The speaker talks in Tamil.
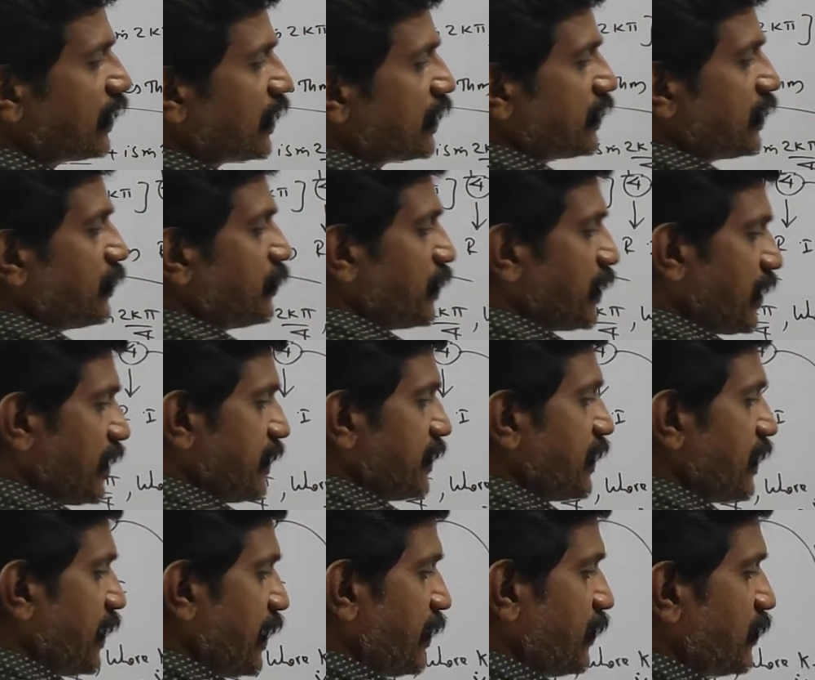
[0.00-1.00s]
அதே மாதிரி
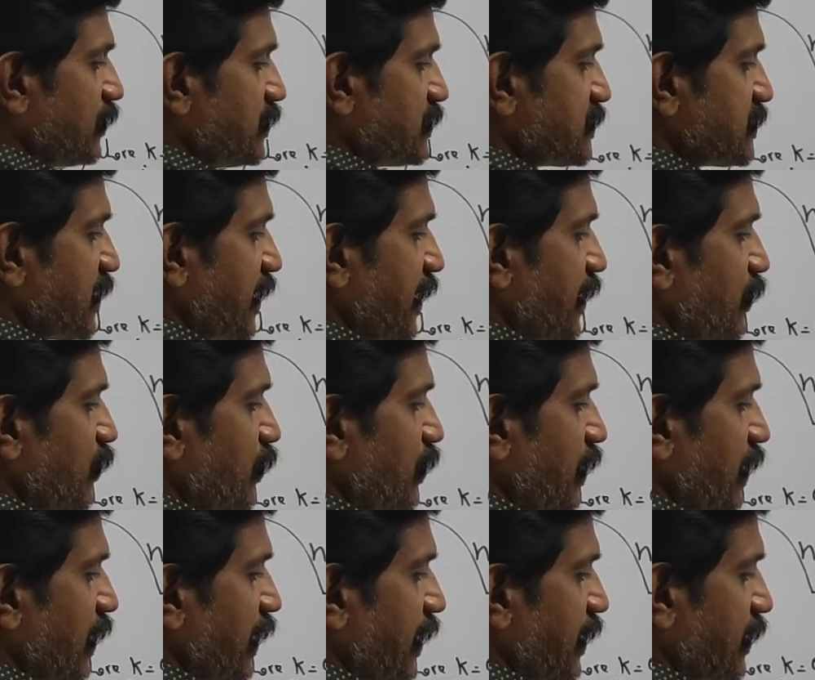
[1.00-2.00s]
இந்த லைன் வந்து
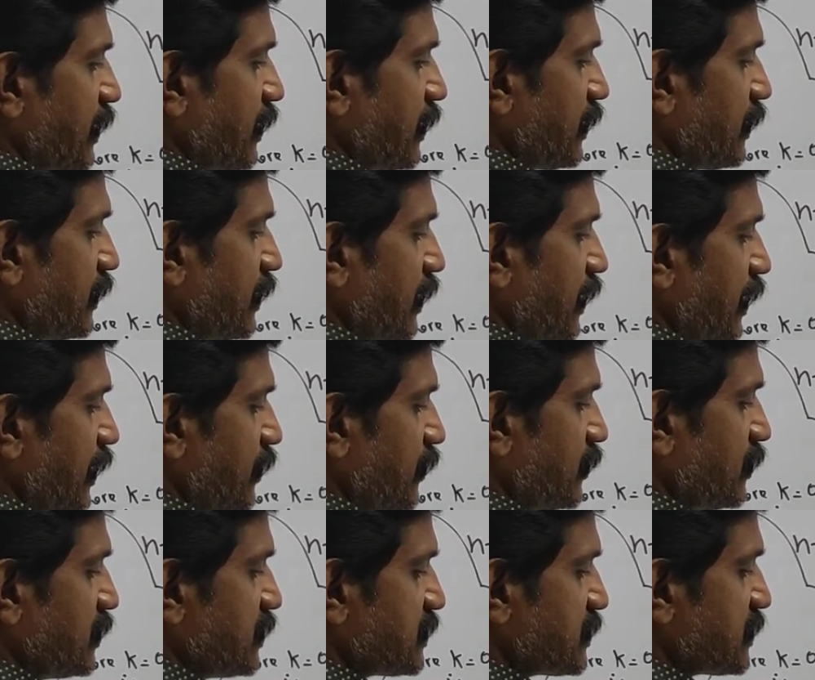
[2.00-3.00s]
சைனோடைய லைன் இந்த லைன்
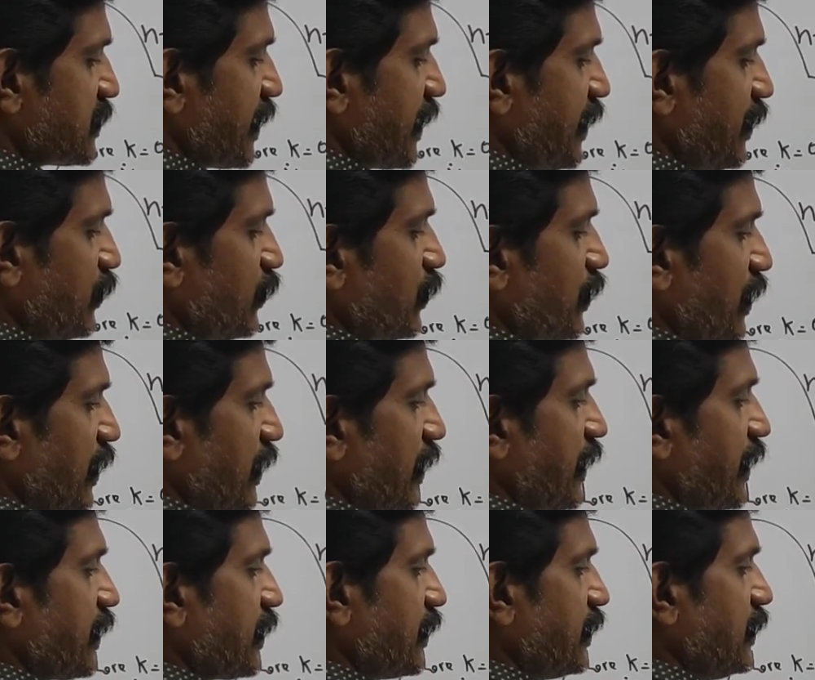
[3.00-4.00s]
வந்து சைனோடைய
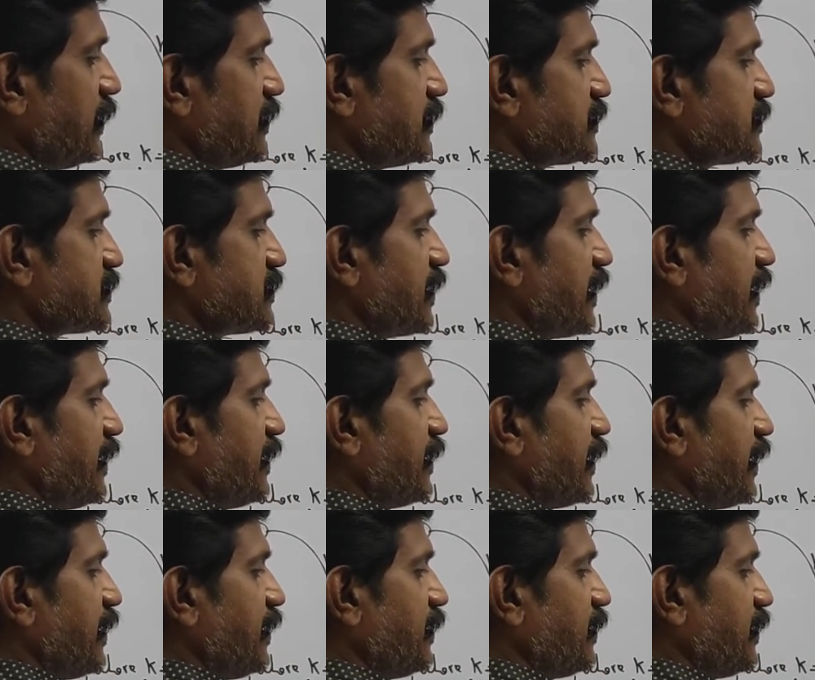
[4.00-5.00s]
லைன் சைன்
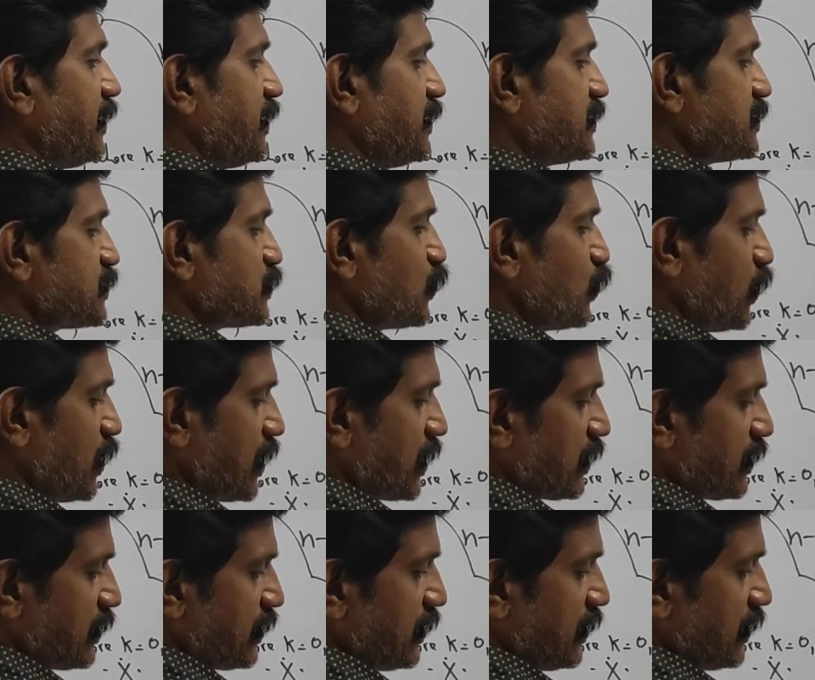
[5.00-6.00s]
நைன்டி இஸ் ஒன்